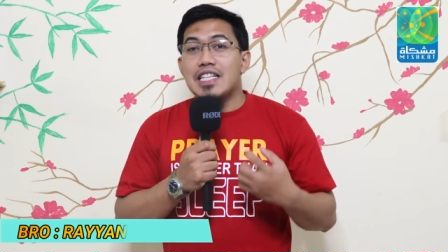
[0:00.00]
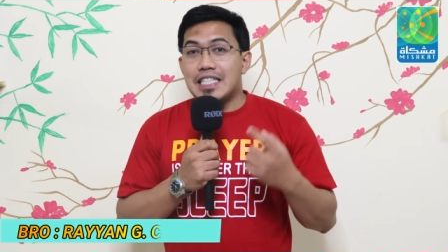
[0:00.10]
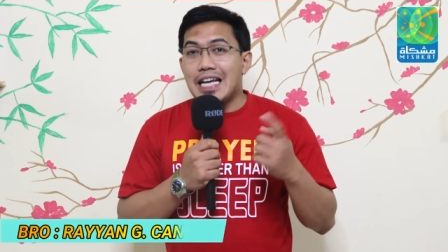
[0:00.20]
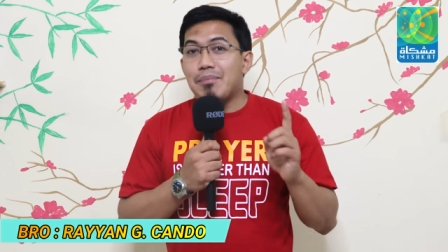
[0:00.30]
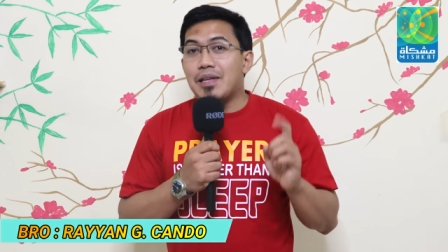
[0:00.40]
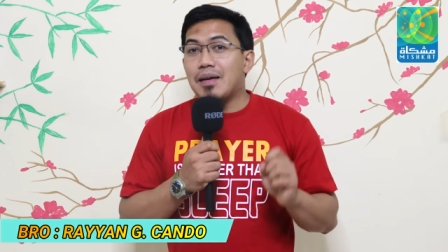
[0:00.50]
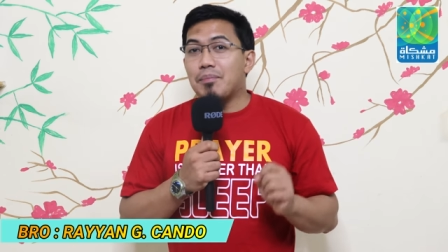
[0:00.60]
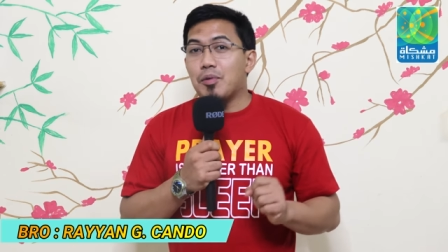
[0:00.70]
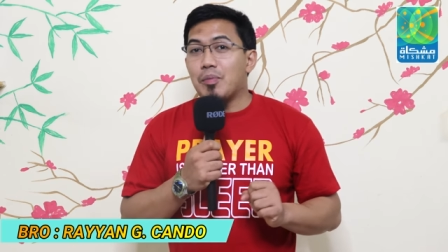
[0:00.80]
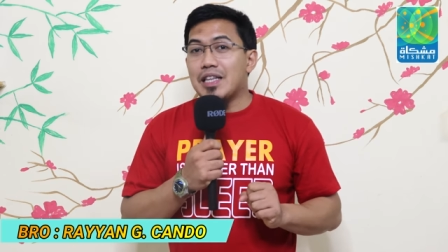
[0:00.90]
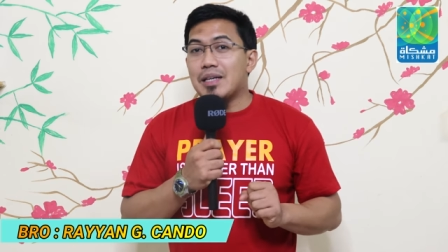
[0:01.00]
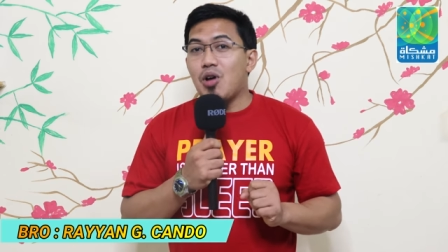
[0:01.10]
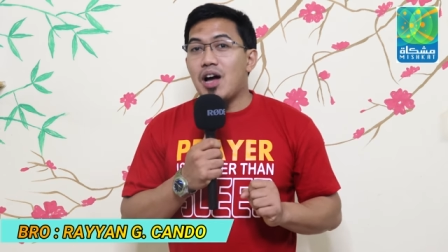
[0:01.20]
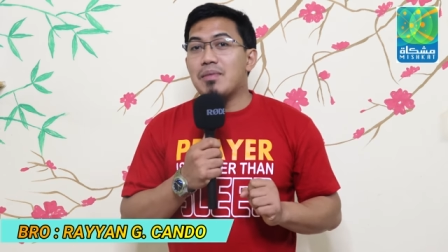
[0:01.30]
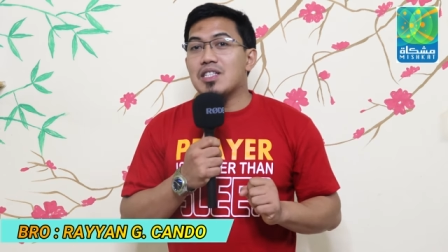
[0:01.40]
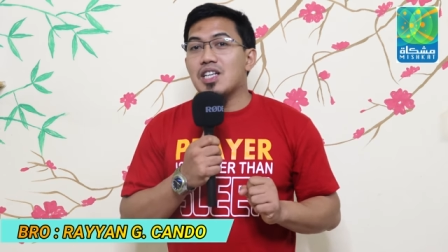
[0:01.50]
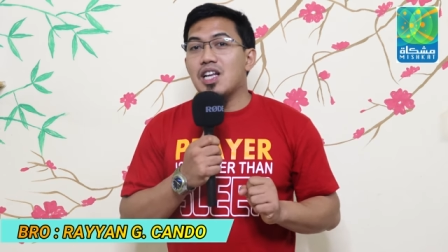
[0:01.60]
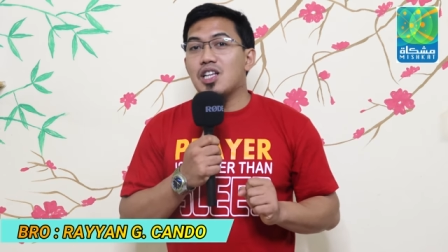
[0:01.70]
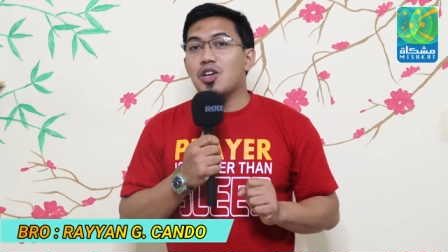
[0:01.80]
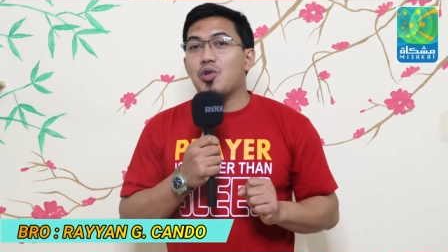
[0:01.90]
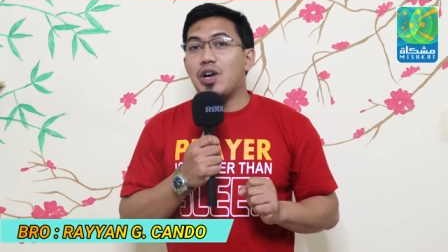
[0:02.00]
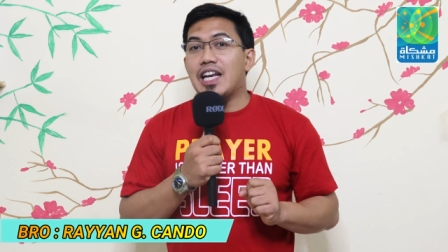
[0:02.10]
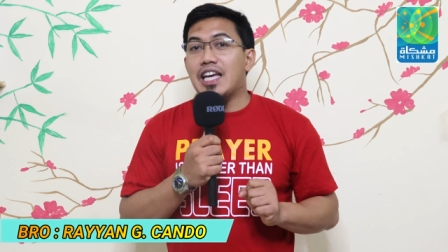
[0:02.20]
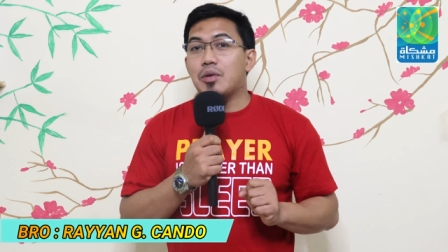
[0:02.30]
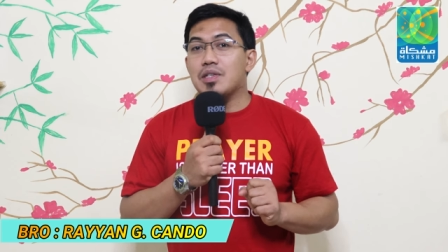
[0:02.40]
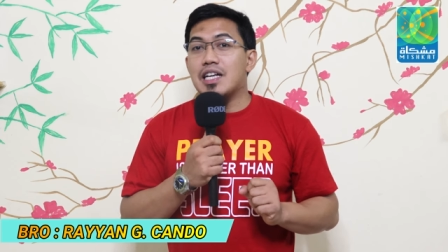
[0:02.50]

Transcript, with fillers: Sinabi ng Propeta Muhammad sallallahu alaihi